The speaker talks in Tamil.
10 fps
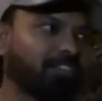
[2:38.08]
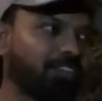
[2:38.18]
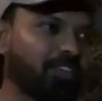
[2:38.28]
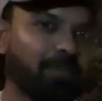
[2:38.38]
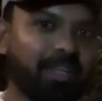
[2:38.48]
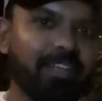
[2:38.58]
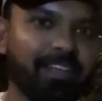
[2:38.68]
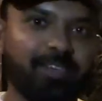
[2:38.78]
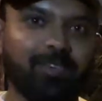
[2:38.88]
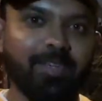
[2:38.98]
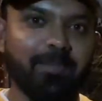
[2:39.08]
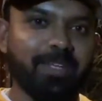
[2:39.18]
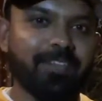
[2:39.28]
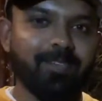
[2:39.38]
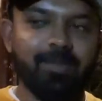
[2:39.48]
தெரியும் நம்ம எங்கே இருக்கோம்
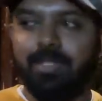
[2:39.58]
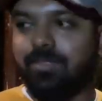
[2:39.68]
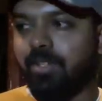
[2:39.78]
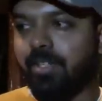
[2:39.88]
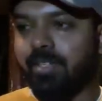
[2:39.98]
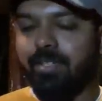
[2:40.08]
எப்படி இருக்கோம் அப்படின்னு சொல்லிட்டு